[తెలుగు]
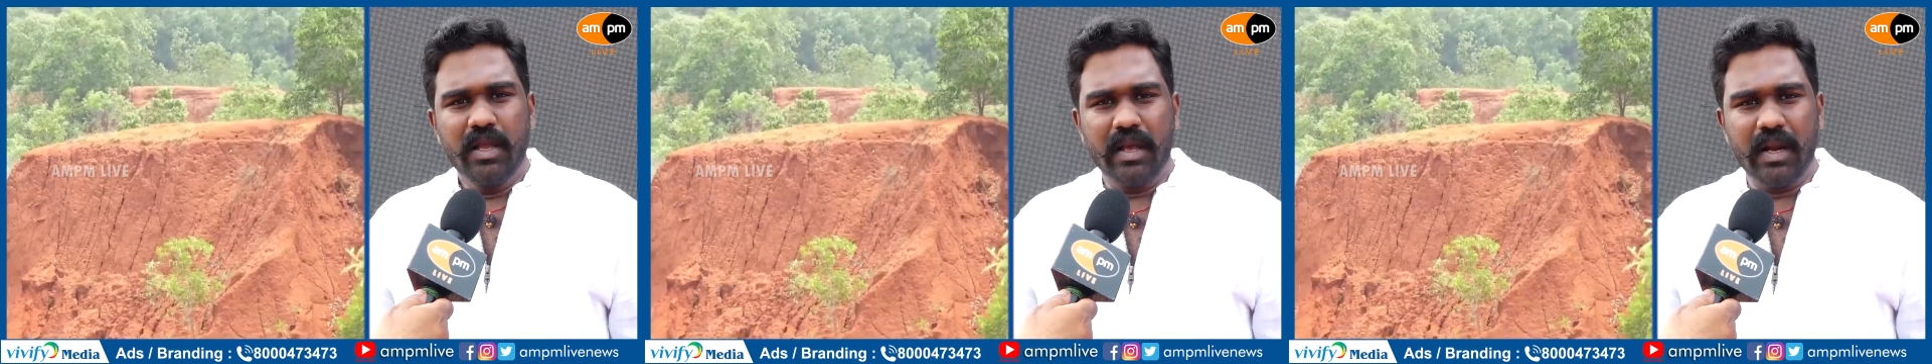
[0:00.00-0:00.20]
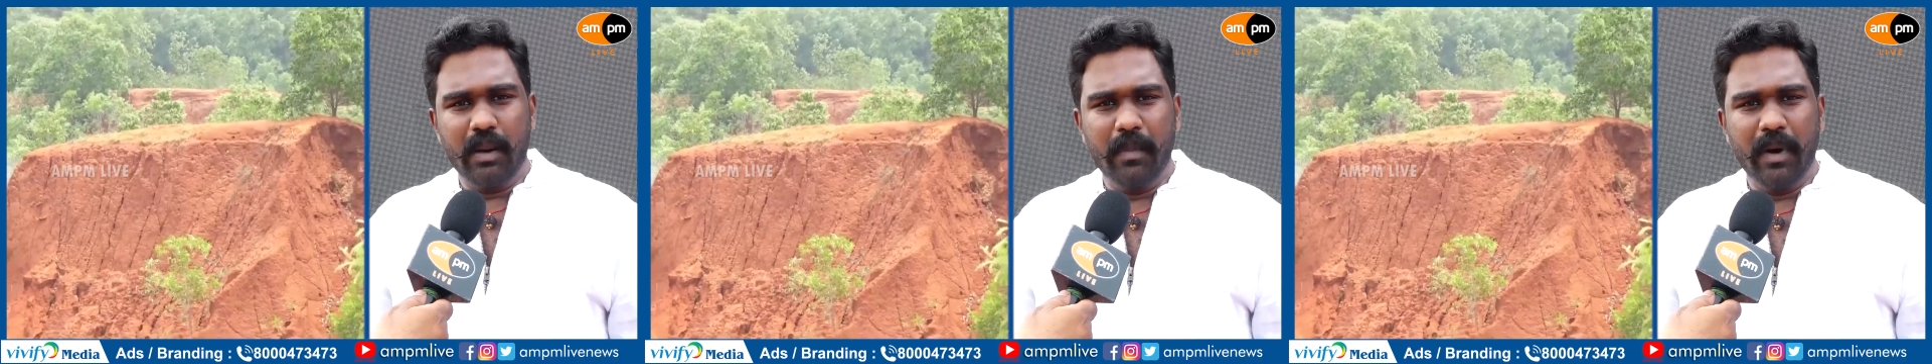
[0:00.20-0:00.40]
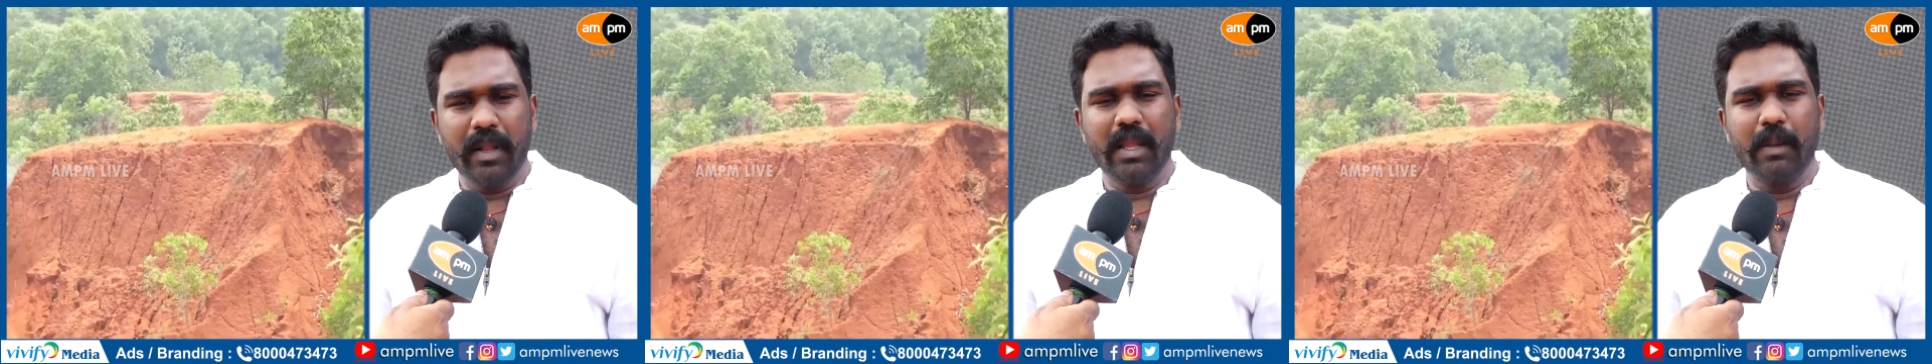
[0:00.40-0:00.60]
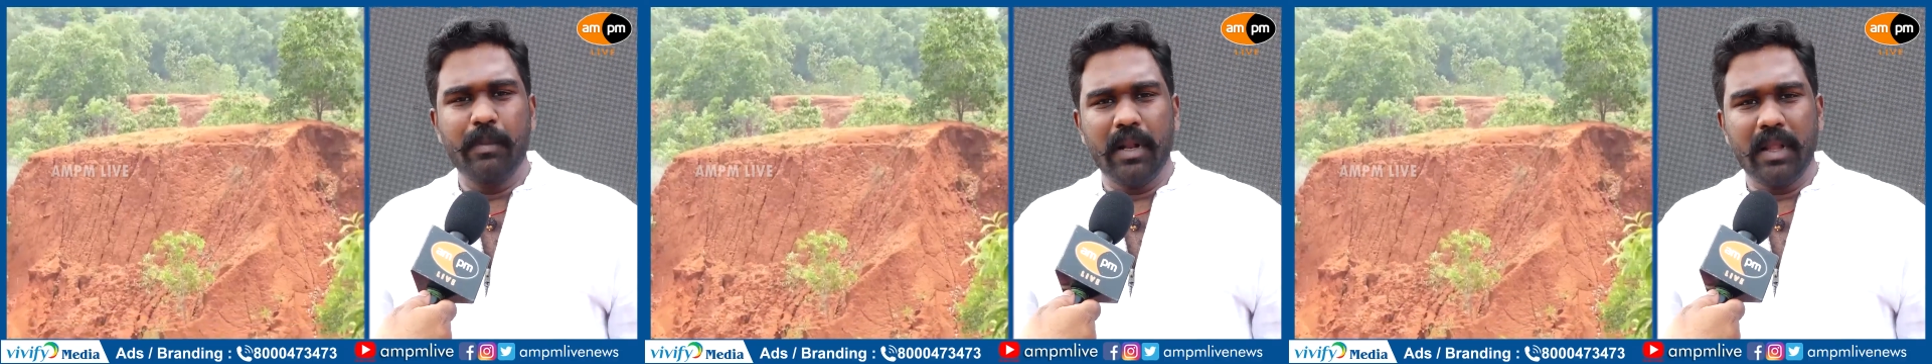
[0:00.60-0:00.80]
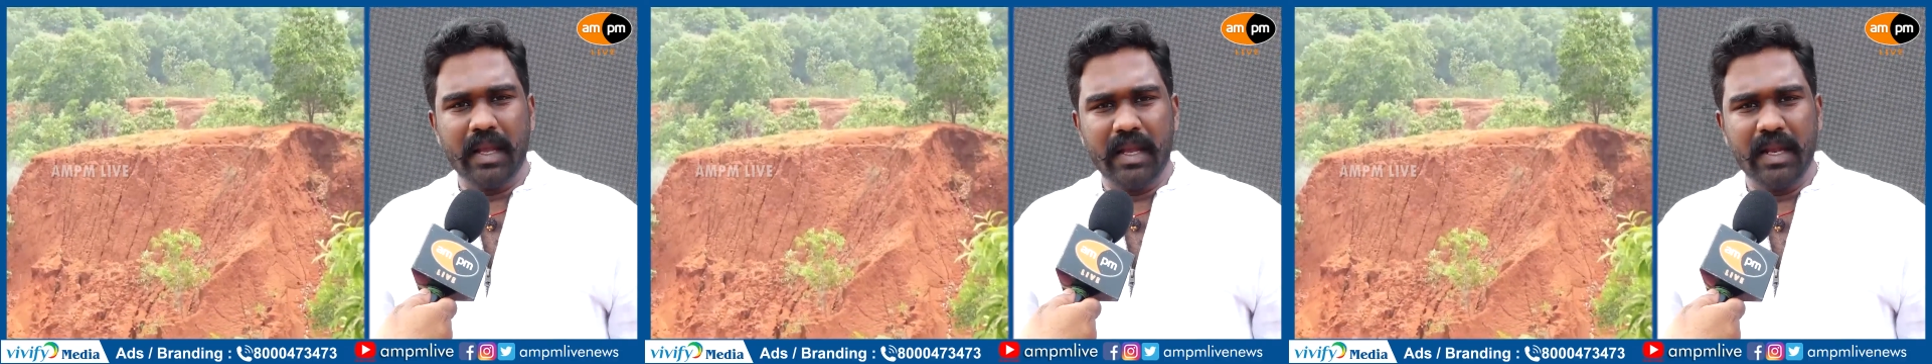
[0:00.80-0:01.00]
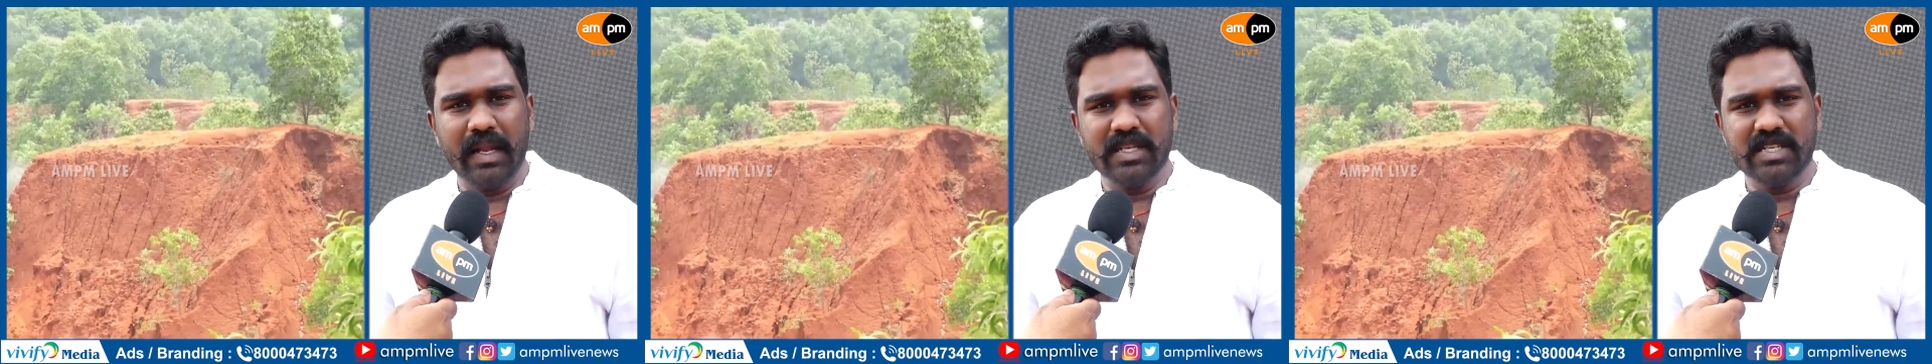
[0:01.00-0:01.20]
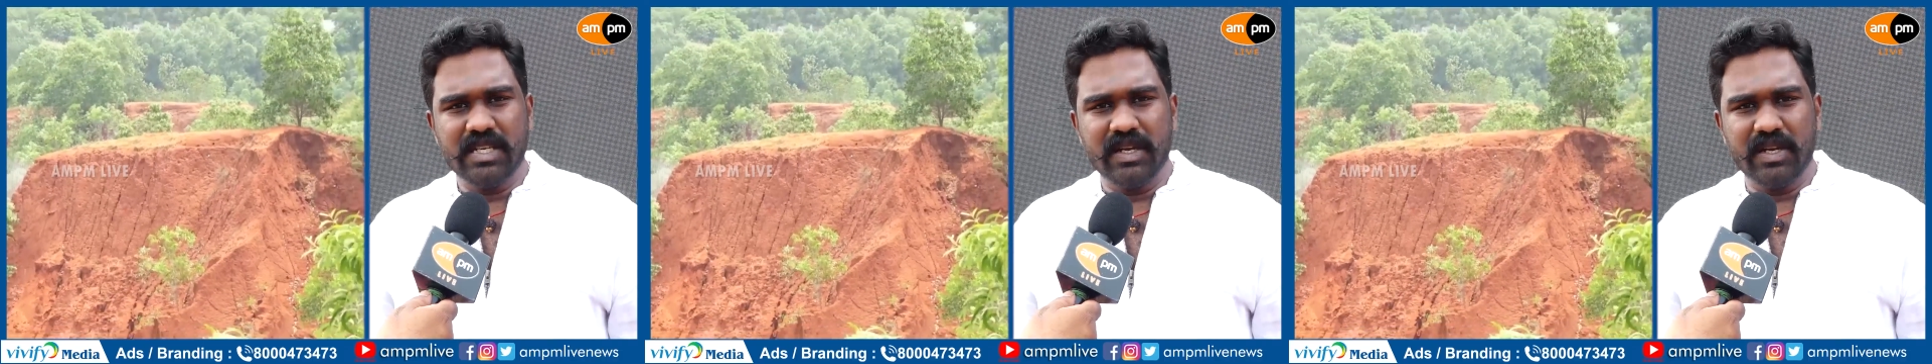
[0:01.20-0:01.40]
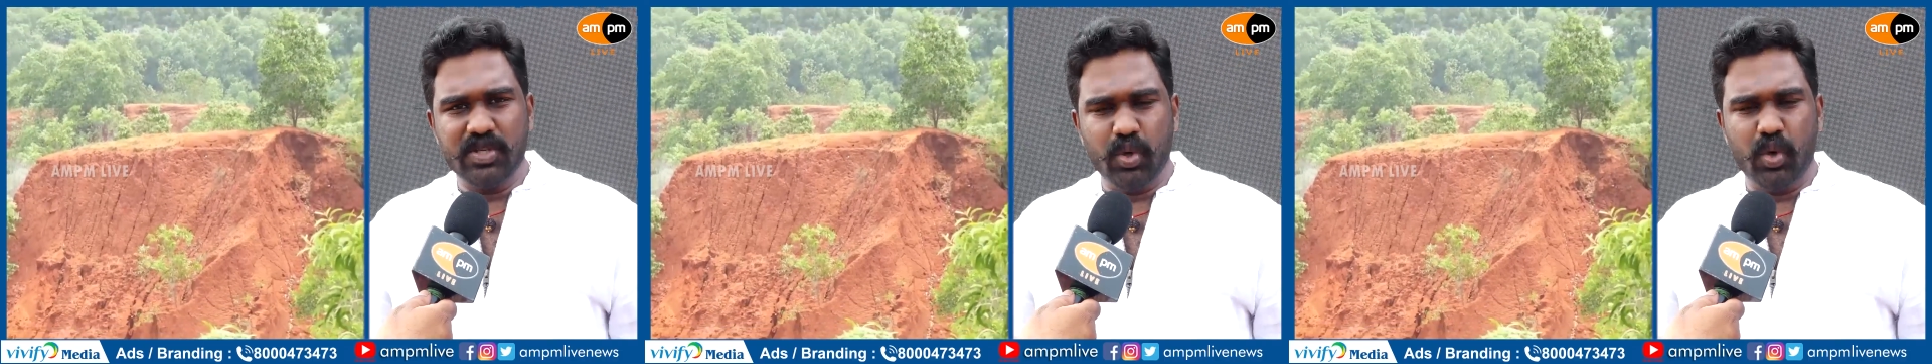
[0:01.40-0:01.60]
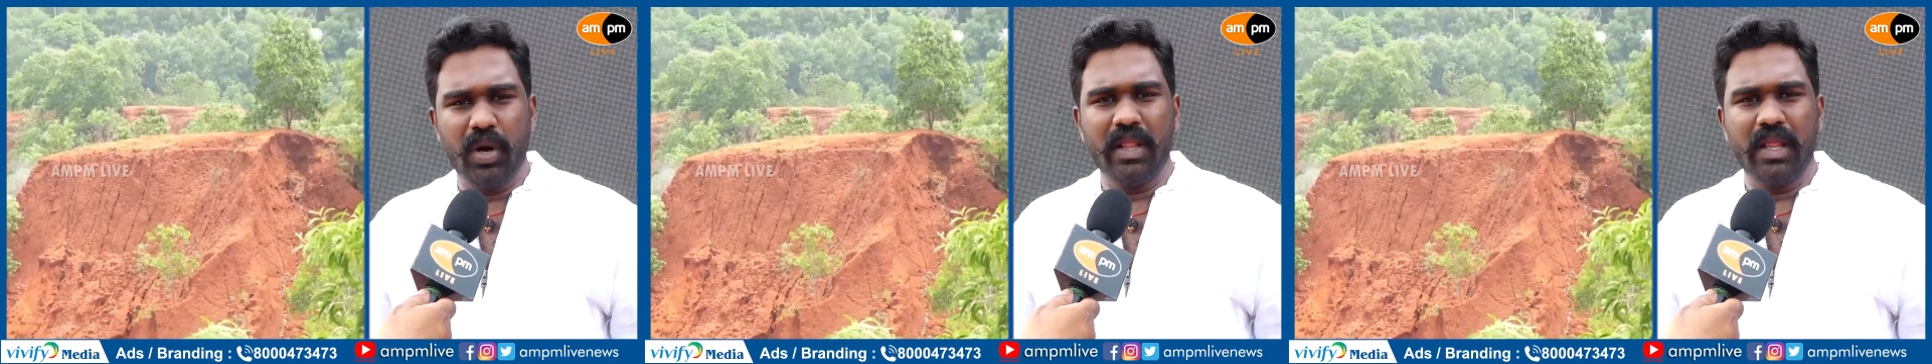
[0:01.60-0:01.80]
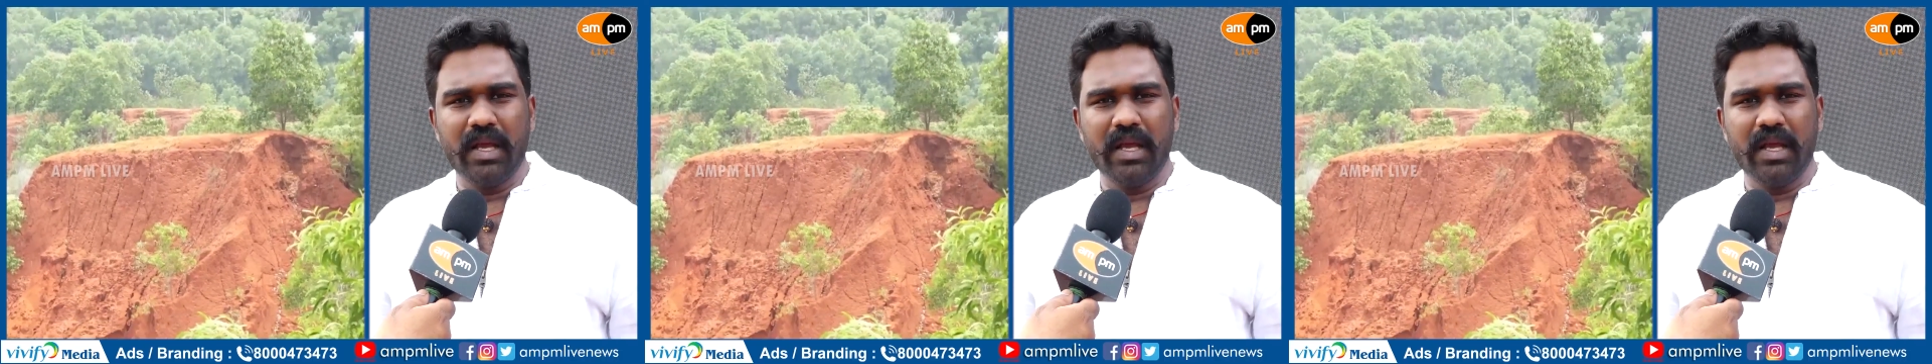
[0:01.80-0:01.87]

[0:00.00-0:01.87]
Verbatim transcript: ఎర్రమట్టి దెబ్బల దగ్గర నుంచి రిషికొండ